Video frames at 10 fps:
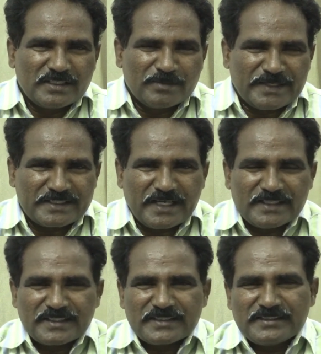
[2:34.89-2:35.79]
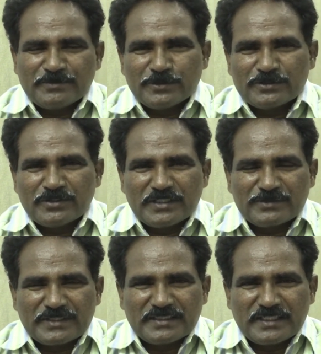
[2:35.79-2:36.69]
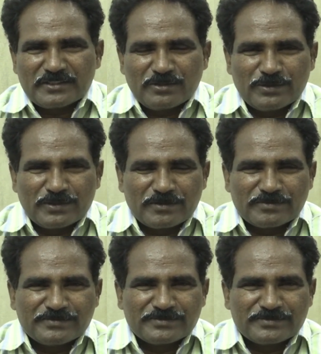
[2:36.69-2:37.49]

ఇప్పటికే అంతరించిపోతున్నటువంటి దశలో ఉన్నారు